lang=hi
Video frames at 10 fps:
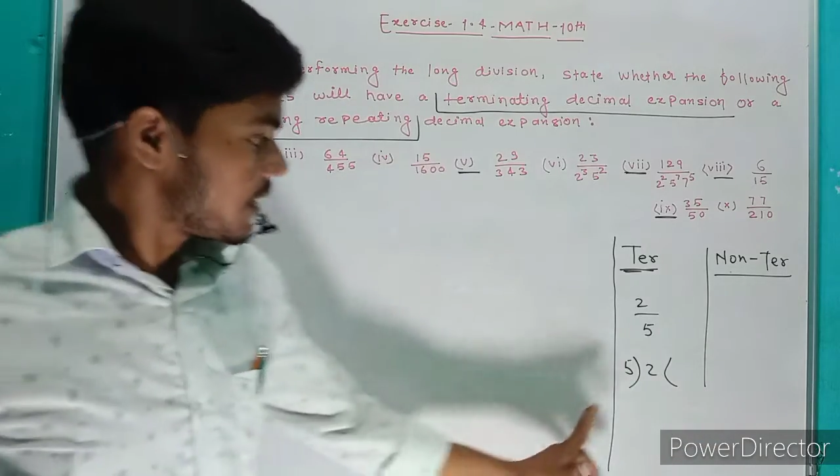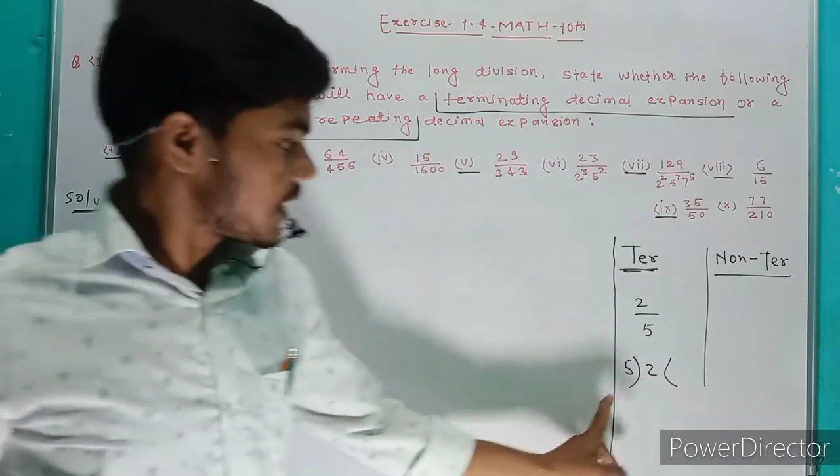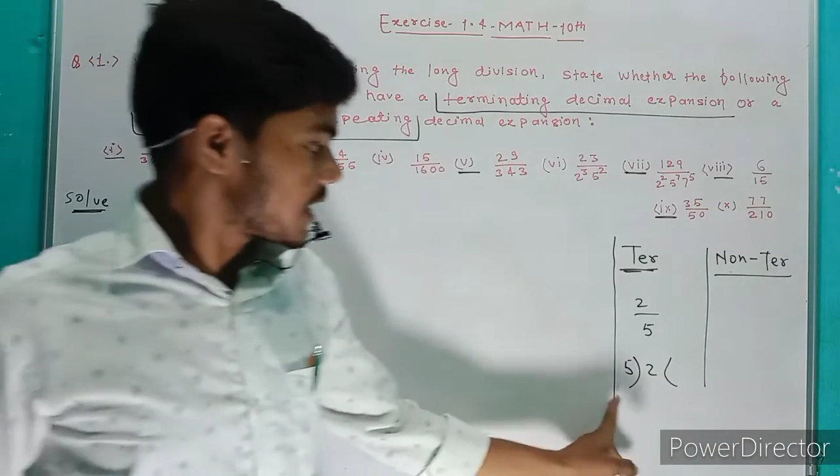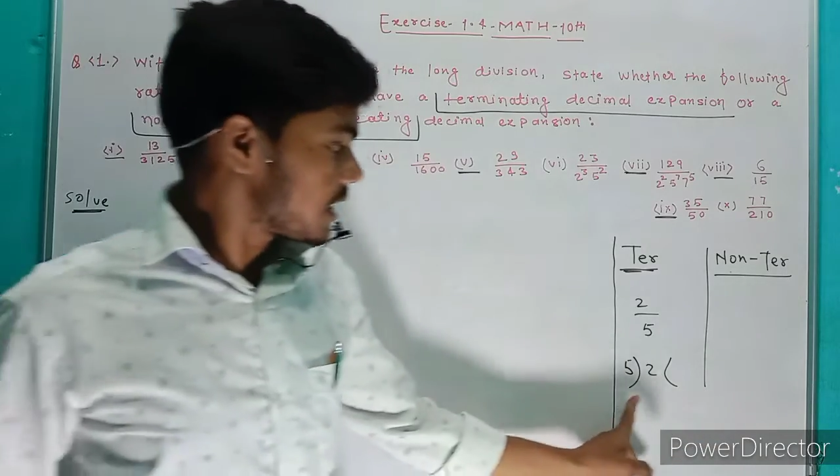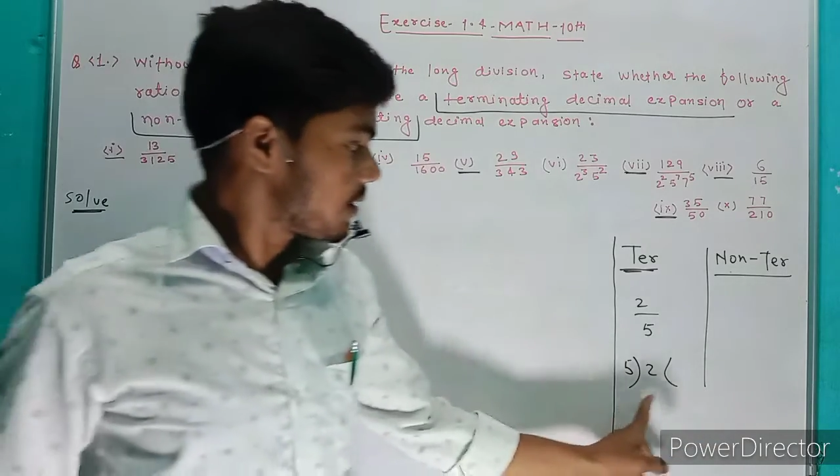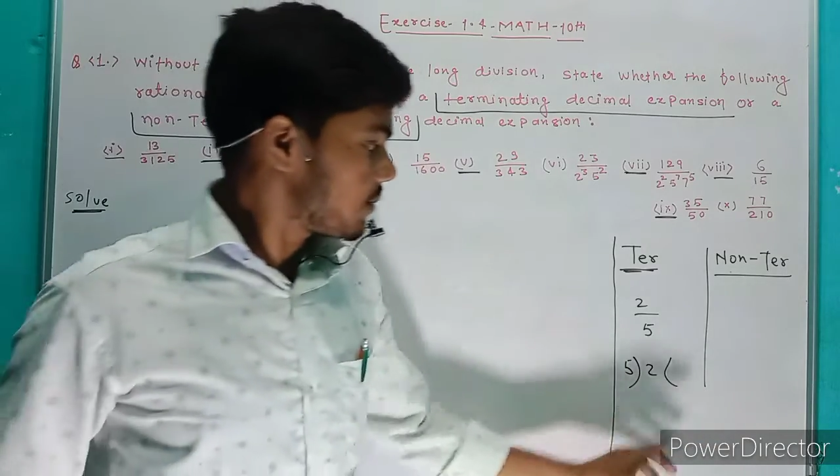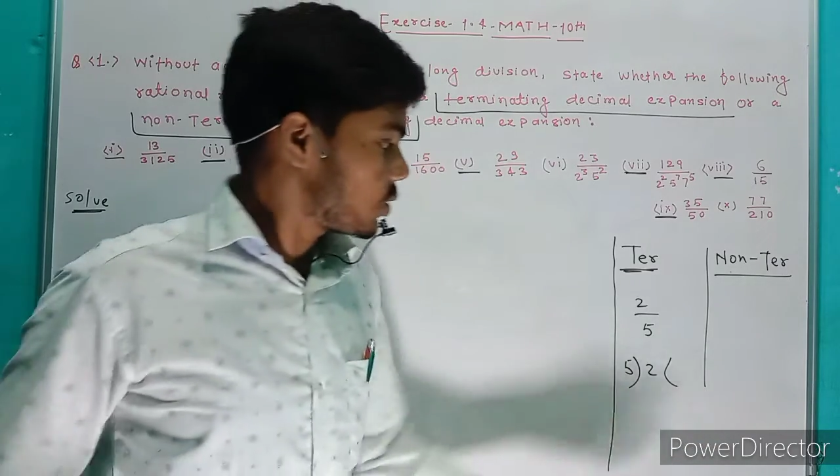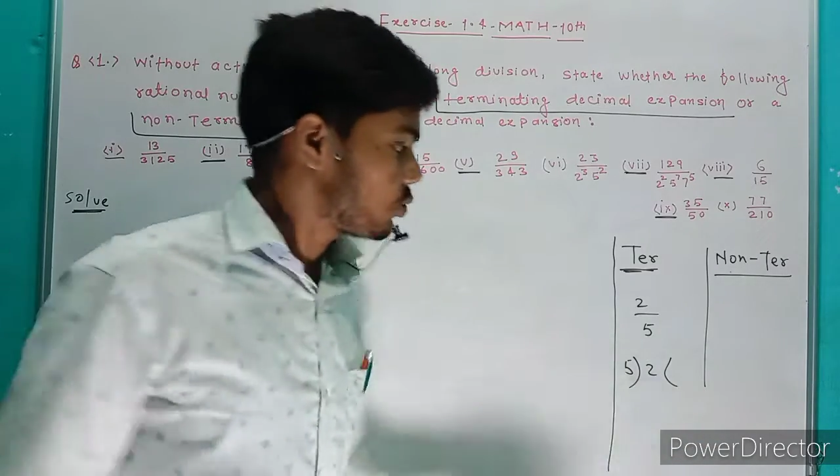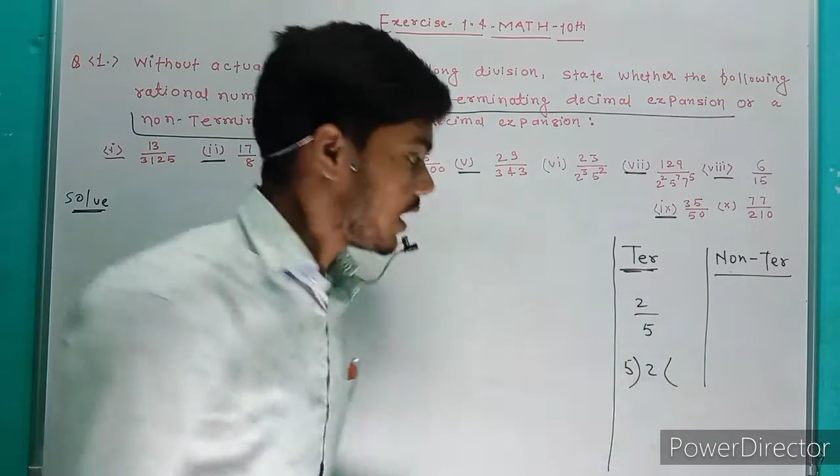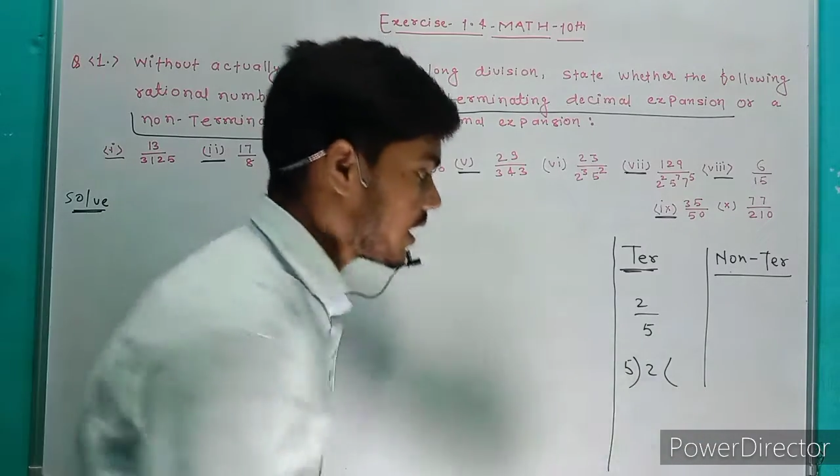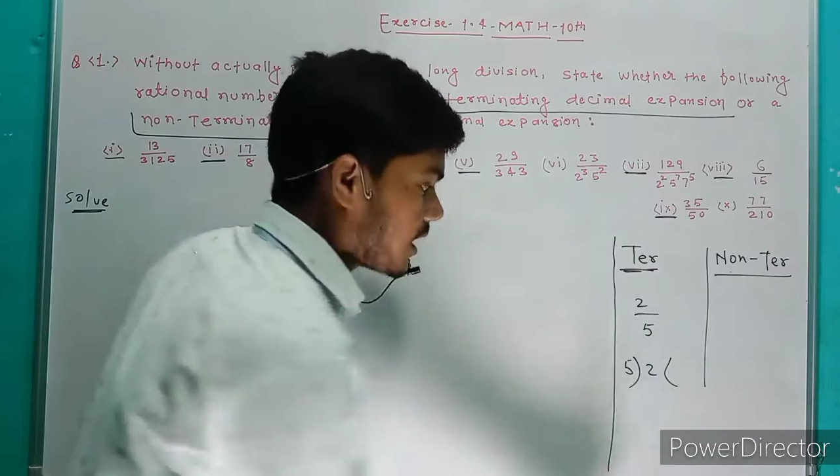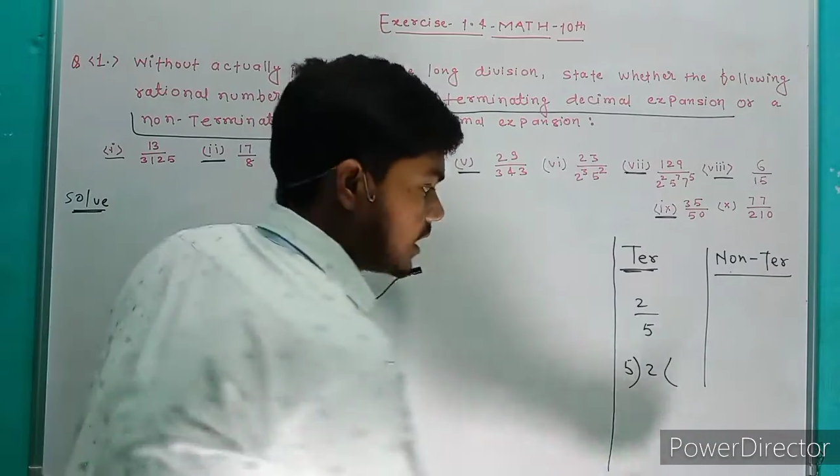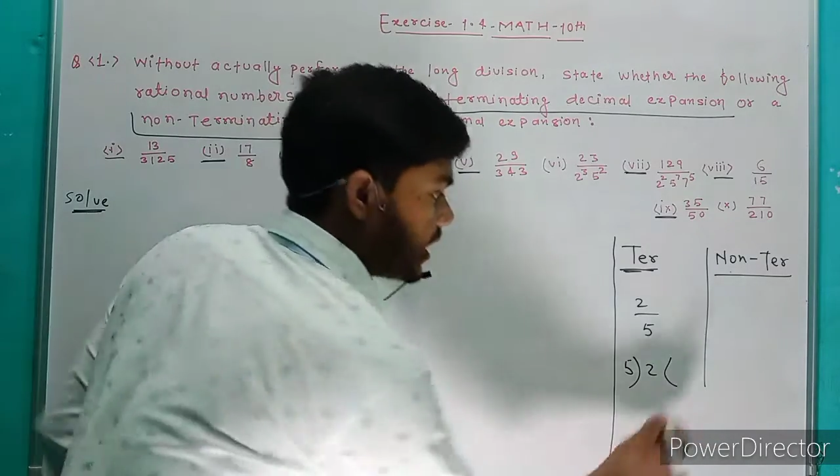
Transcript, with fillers: पढ़िए कितना बार में टू आएगा